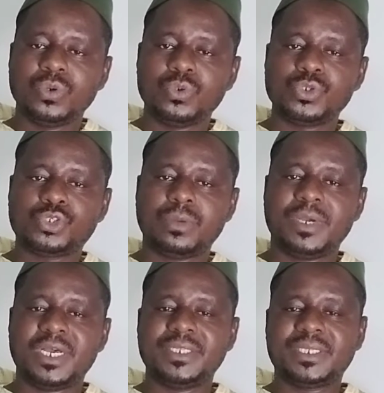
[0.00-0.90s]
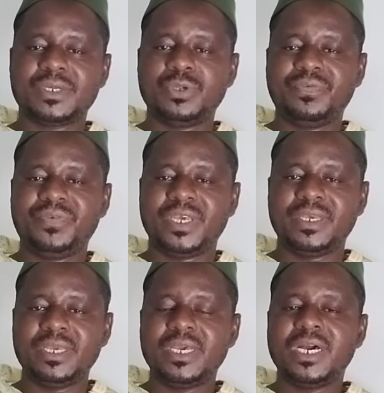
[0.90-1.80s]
où nous sommes en train de faire